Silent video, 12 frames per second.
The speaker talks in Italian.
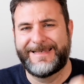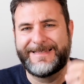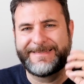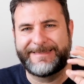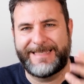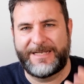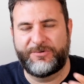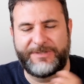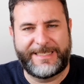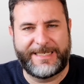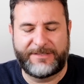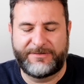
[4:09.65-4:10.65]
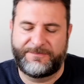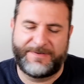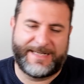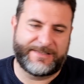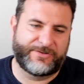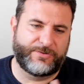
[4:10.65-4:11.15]
Stanno dichiarando il
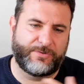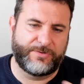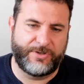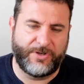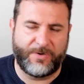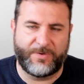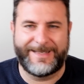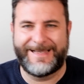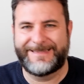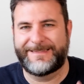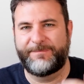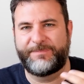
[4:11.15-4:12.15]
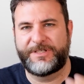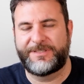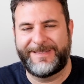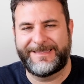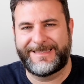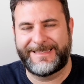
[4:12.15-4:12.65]
falso? No, è
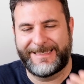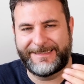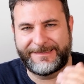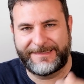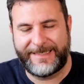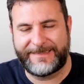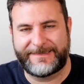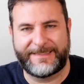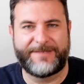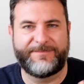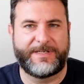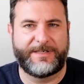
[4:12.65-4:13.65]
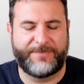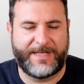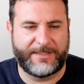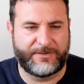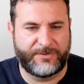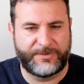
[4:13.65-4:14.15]
semplicemente che il test che viene
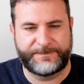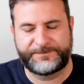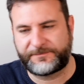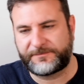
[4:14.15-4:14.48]
fatto,